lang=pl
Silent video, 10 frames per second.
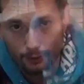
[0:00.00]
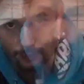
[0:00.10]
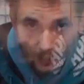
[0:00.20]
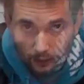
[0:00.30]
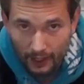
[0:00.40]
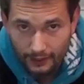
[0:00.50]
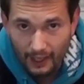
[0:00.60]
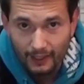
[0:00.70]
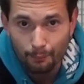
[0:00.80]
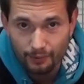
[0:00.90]
Ok, kochani,
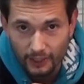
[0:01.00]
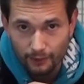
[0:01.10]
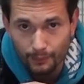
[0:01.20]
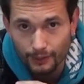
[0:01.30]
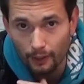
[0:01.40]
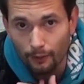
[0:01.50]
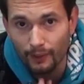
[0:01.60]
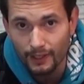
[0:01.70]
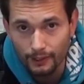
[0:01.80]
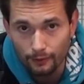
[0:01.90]
ale przejdźmy do
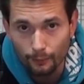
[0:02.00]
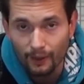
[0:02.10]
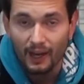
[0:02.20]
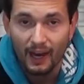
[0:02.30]
meritum,